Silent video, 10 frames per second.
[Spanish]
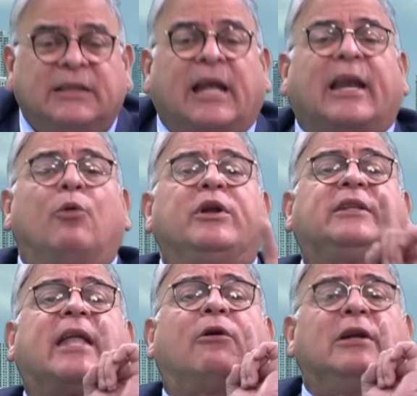te
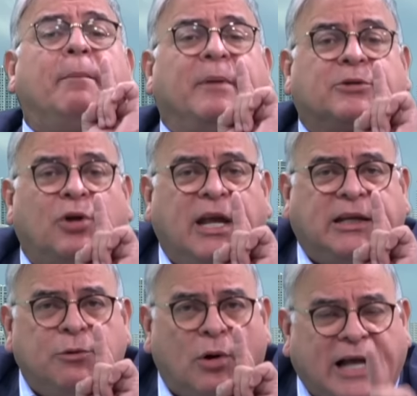reuniste con la persona
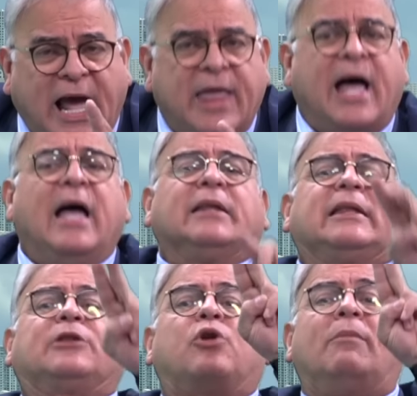equivocada,
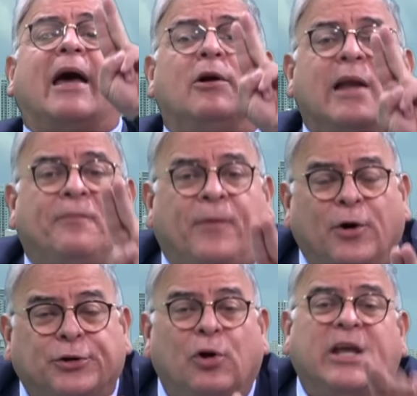te tomaron la
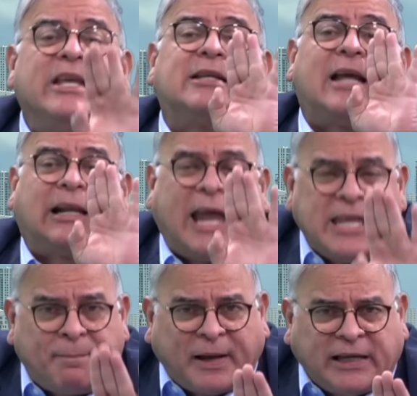foto y esa
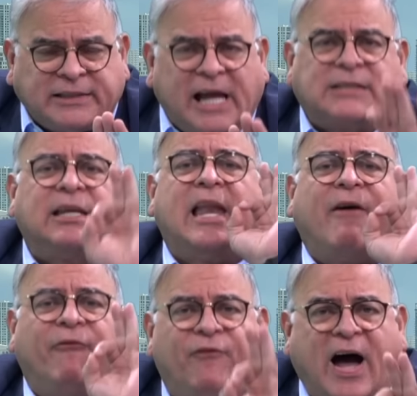raya para
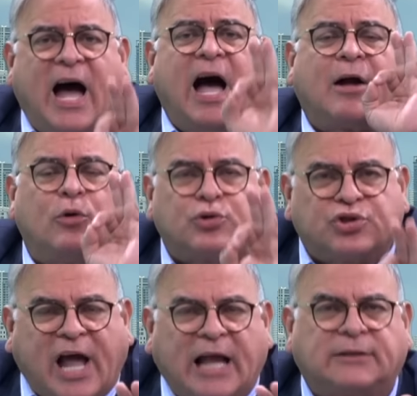quitársela va a
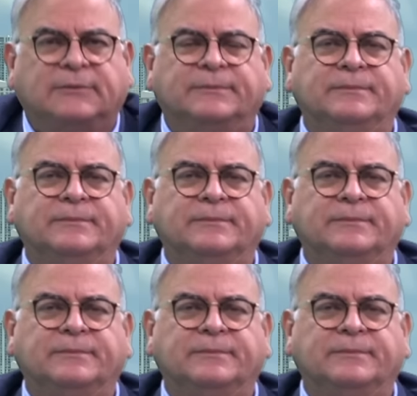costar.